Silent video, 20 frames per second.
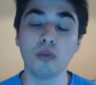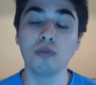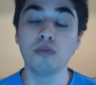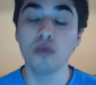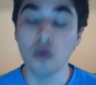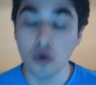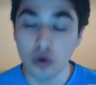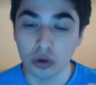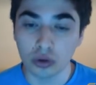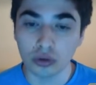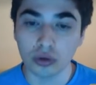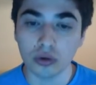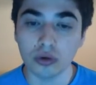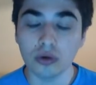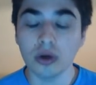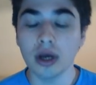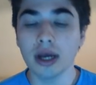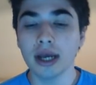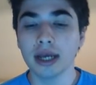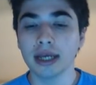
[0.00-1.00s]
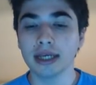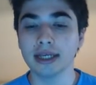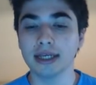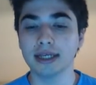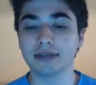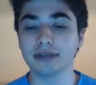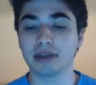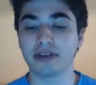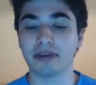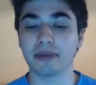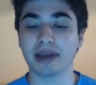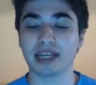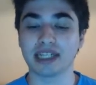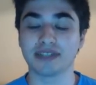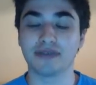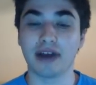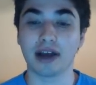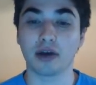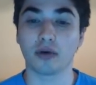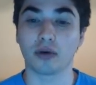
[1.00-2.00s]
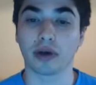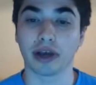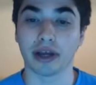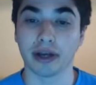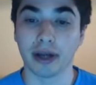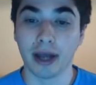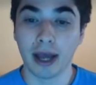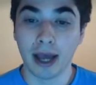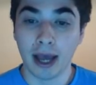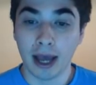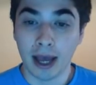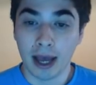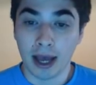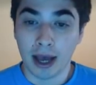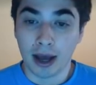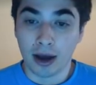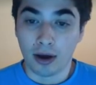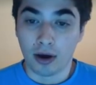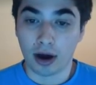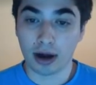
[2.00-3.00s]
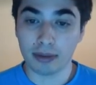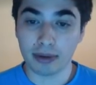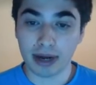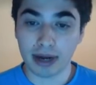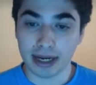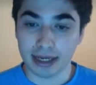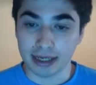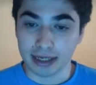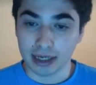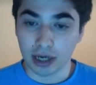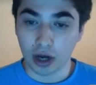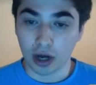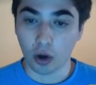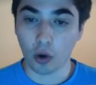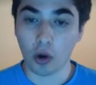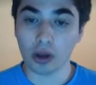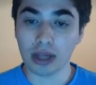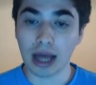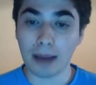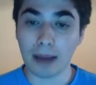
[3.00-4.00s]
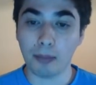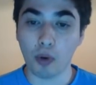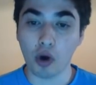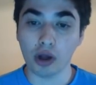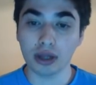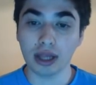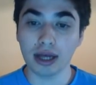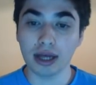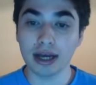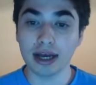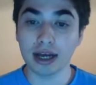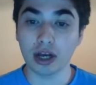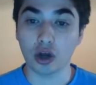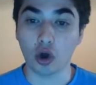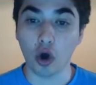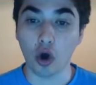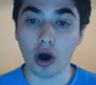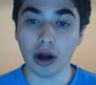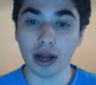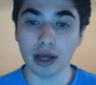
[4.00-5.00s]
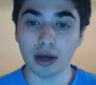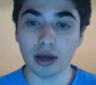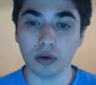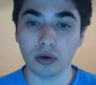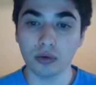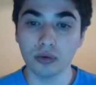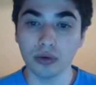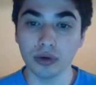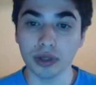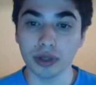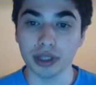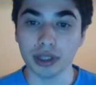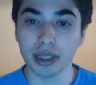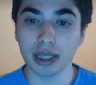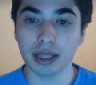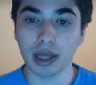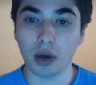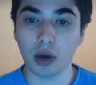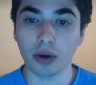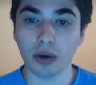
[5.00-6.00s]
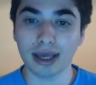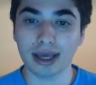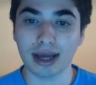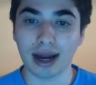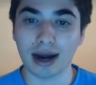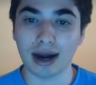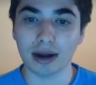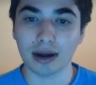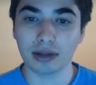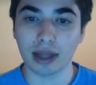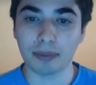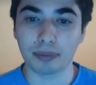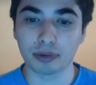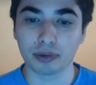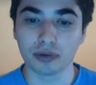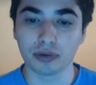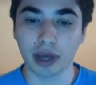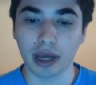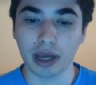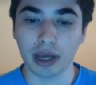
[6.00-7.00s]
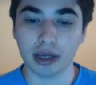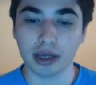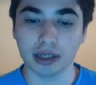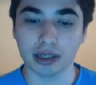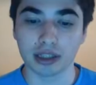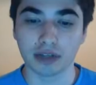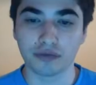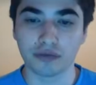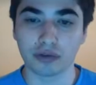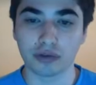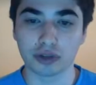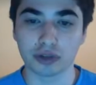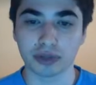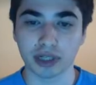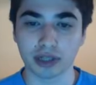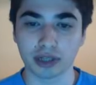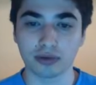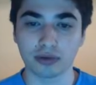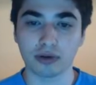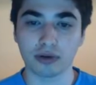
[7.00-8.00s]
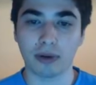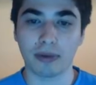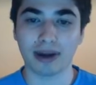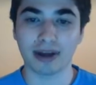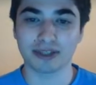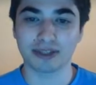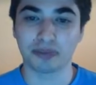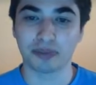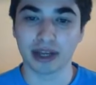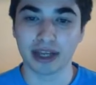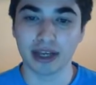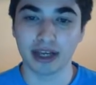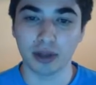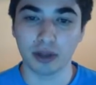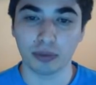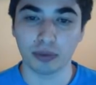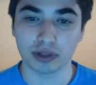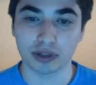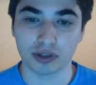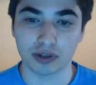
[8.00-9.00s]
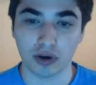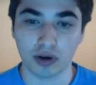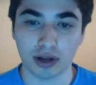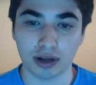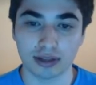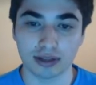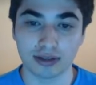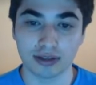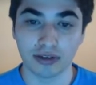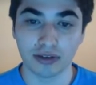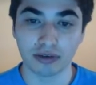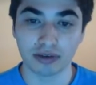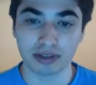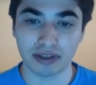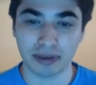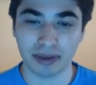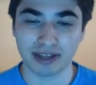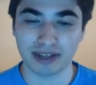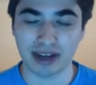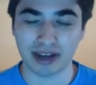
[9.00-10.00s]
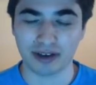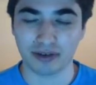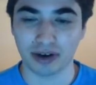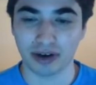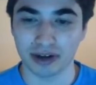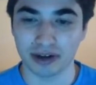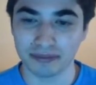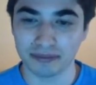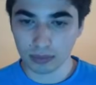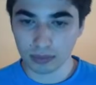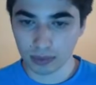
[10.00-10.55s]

mundo. E vamos lá ver como é que isto vai correr. Ora bem, rola a bola agora. Ui, ele é o Ricardo, ele é português. Se ele for subscritor, um abraço para ele, boa sorte. Vamos lá ver como é que isto vai correr.